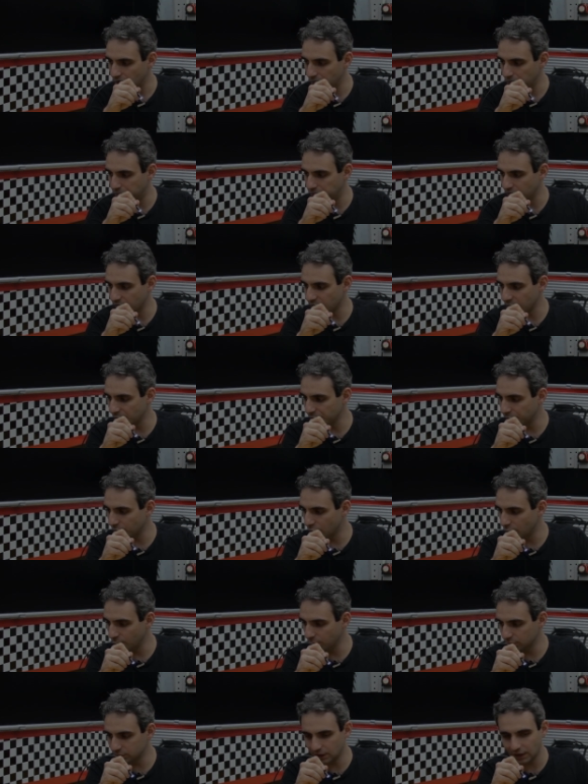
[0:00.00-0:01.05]
uh, por exemplo,
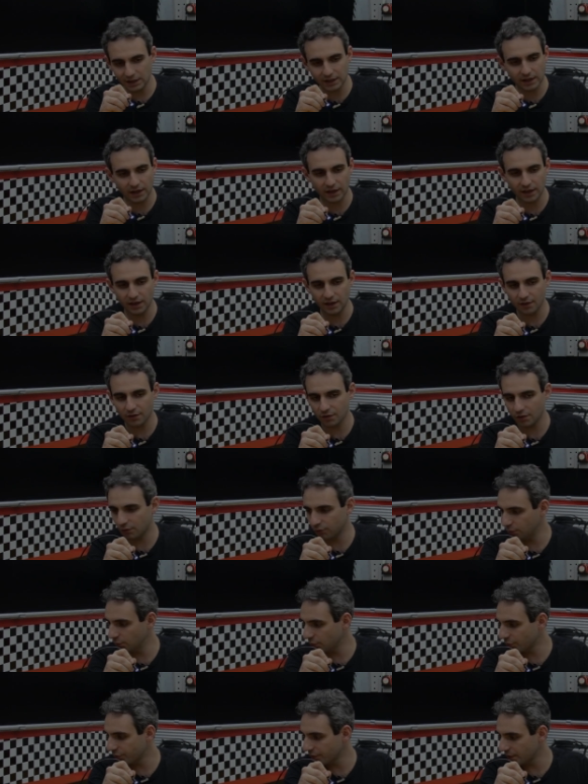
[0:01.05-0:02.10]
como um da linha Racing, eu
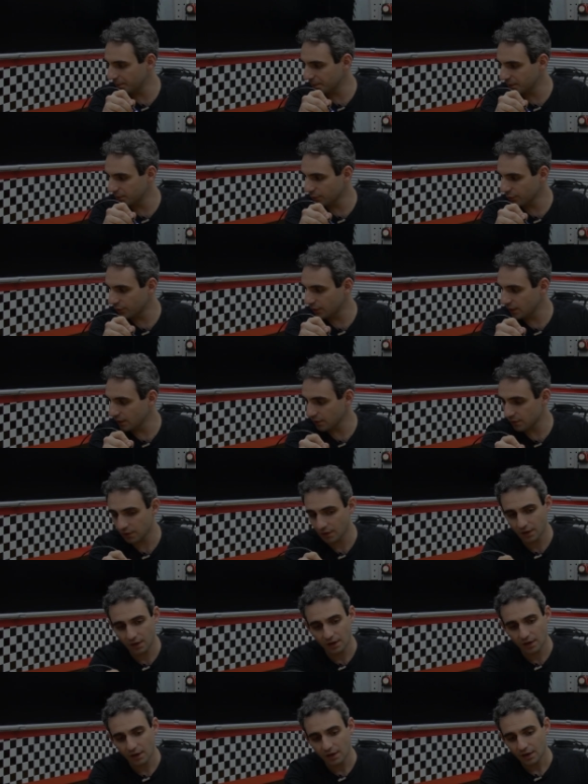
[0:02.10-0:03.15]
vou mostrar para vocês,
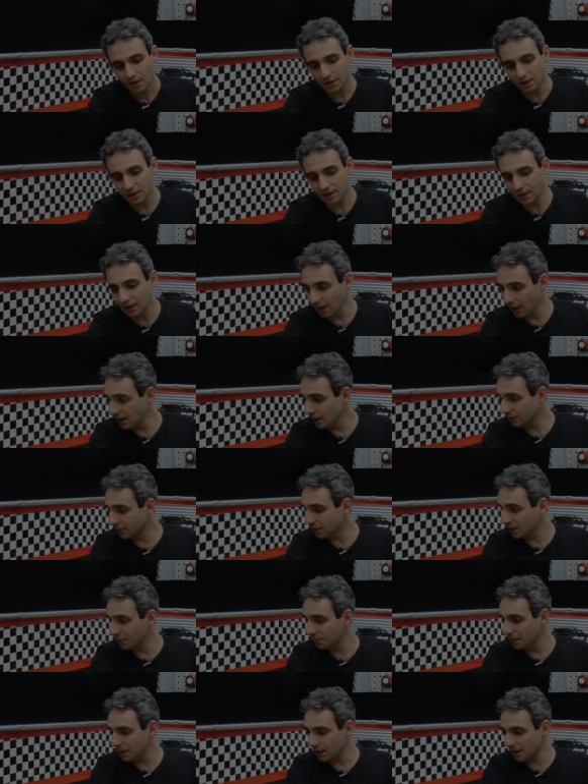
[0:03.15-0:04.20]
e ele
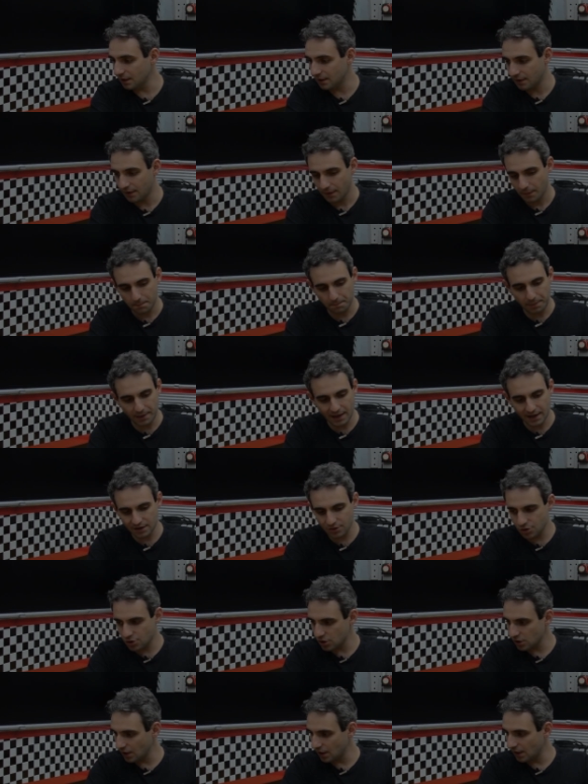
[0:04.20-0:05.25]
também
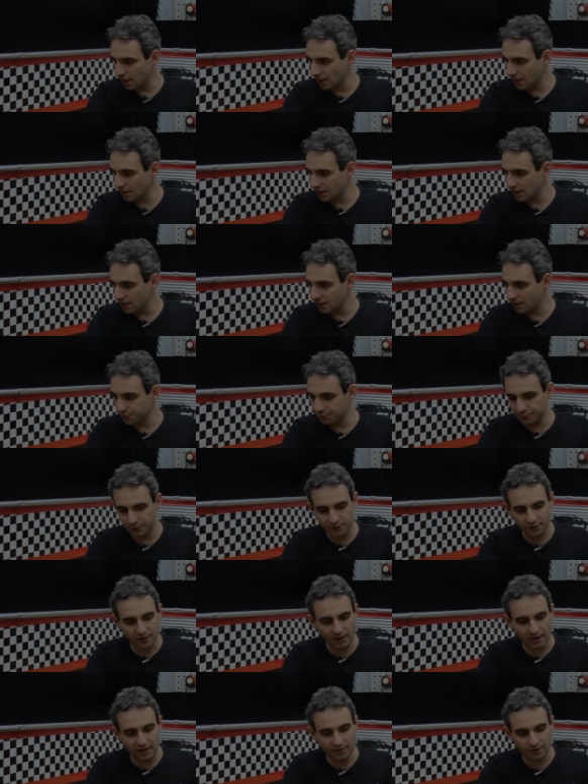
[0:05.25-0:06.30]
perde em
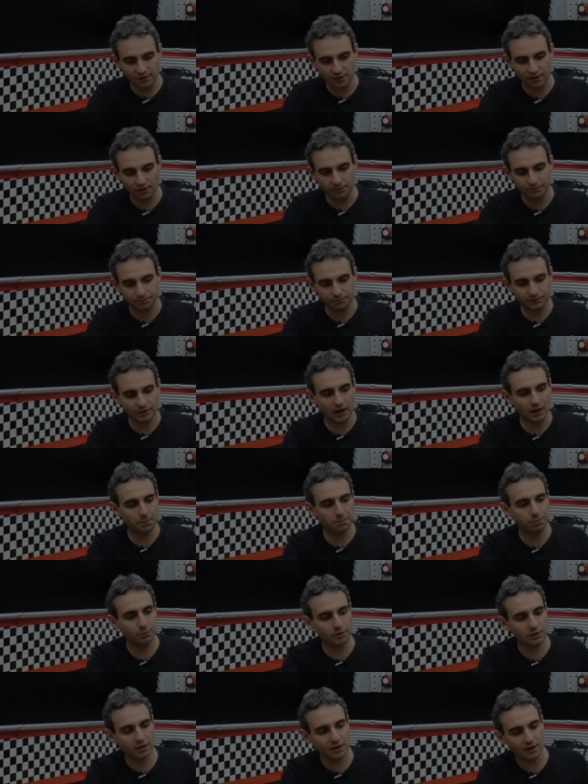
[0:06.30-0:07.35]
eficiência, tá?
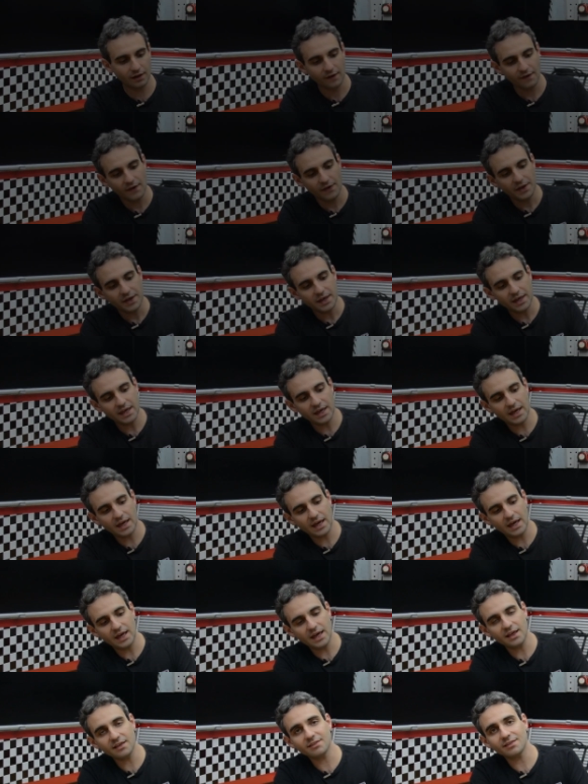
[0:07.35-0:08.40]
Por quê?
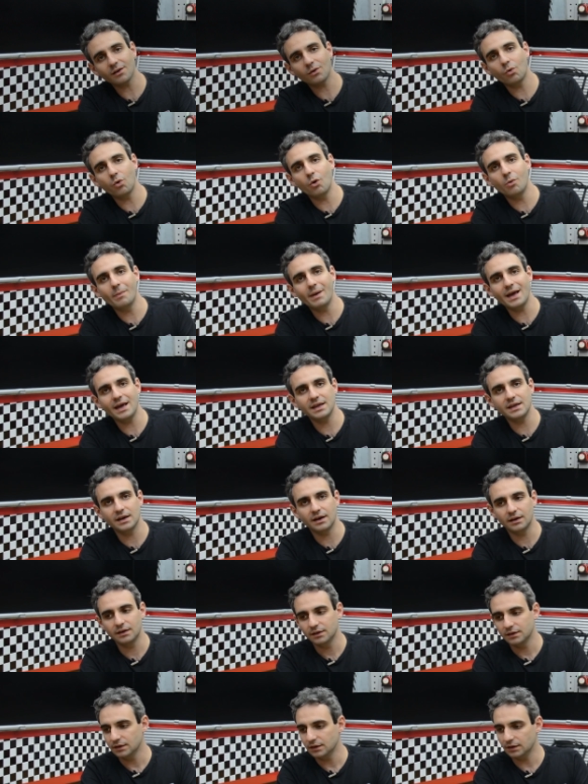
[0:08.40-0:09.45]
É, essa colmeia